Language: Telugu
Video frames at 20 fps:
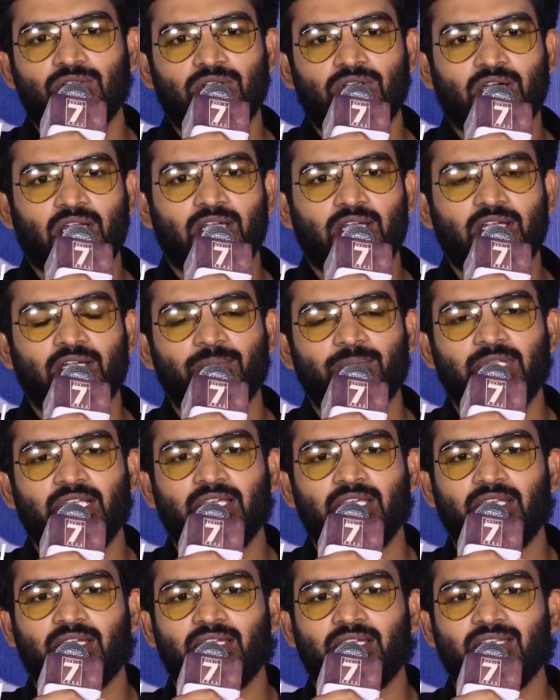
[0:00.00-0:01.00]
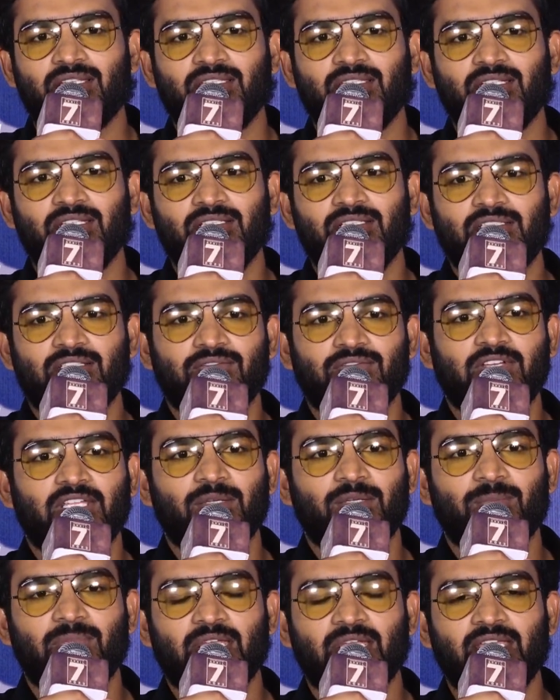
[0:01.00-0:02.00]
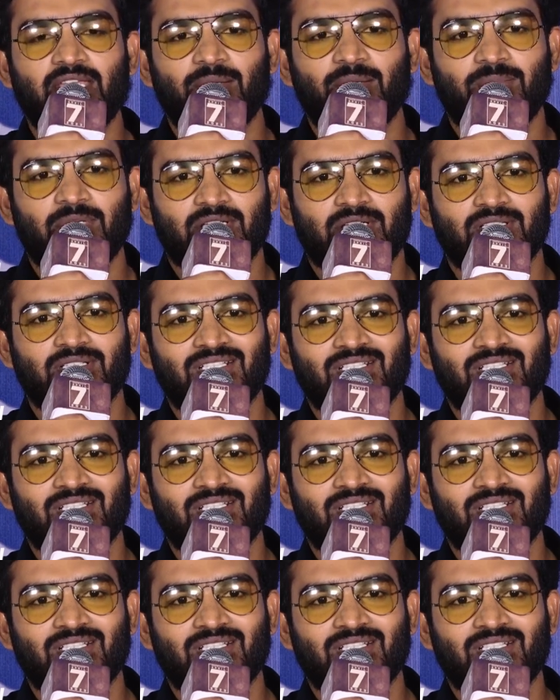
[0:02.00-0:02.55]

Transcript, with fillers: హండ్రెడ్ మిలియన్ అనేది ఇట్స్ ఎ వెరీ బిగ్ నెంబర్